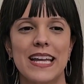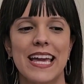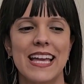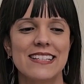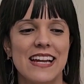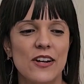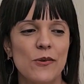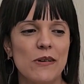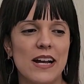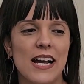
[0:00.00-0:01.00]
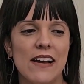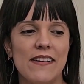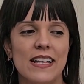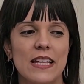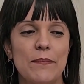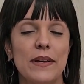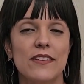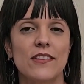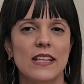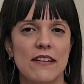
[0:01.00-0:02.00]
que ya no bajaba de
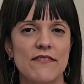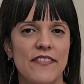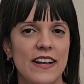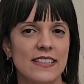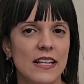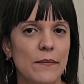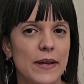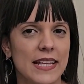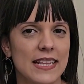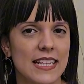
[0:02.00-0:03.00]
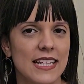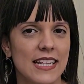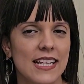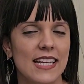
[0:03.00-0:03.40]
peso tan fácilmente